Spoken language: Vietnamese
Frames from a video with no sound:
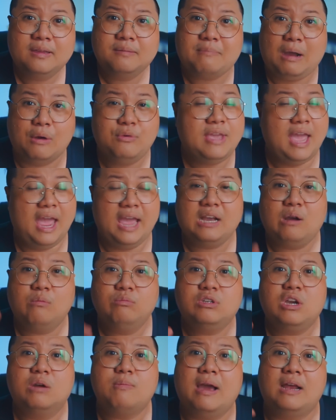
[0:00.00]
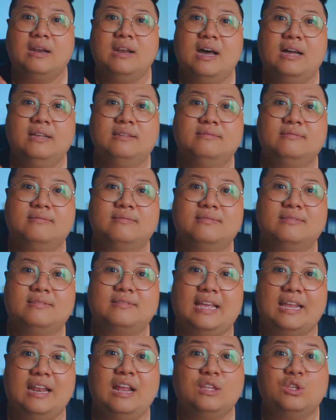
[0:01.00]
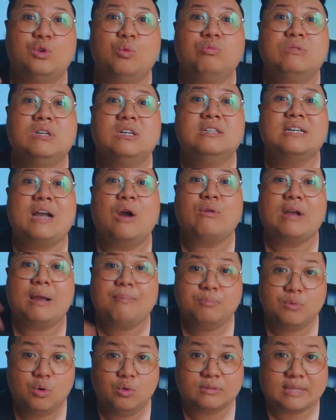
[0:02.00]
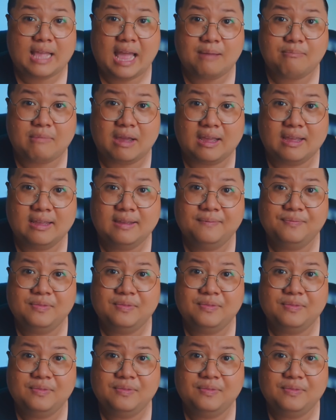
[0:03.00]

bảo vệ không cho bạn lên tại đó là chung cư cao cấp của người ta mà